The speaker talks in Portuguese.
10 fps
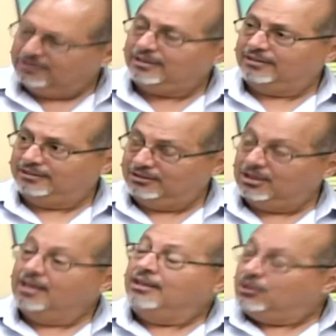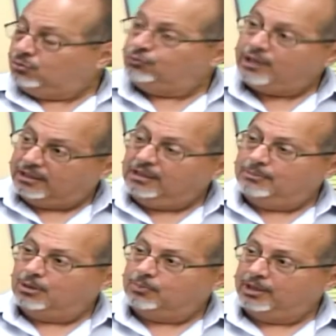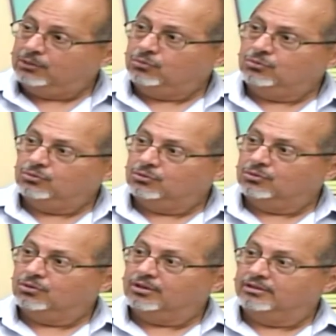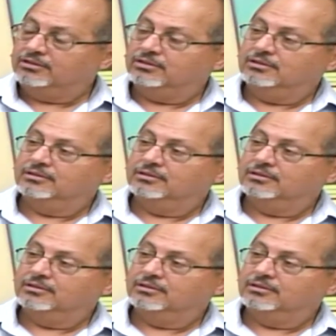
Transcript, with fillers: Interessante. Sim. Isso foi aqui em Ribeirão Preto, ô, Cris?